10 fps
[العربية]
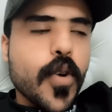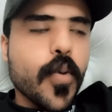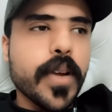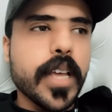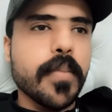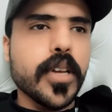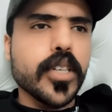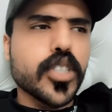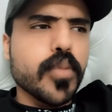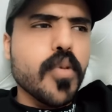ومن يبي
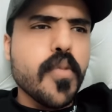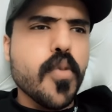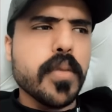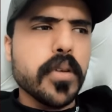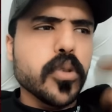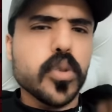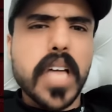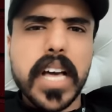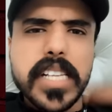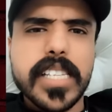يشتمون ومن عنده
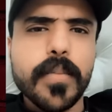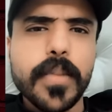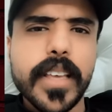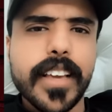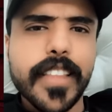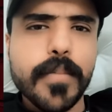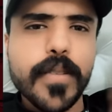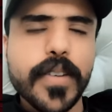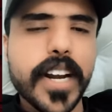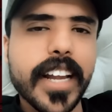طاقه سلبيه كذا
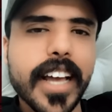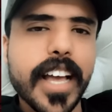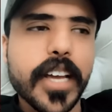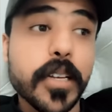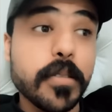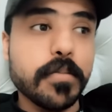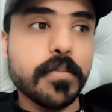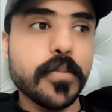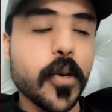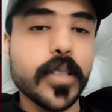بيفرغها يعني
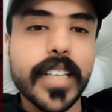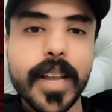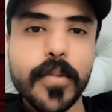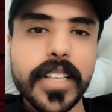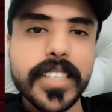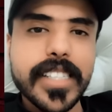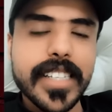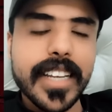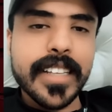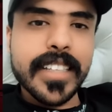بيحط على مواليد
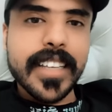التسعينات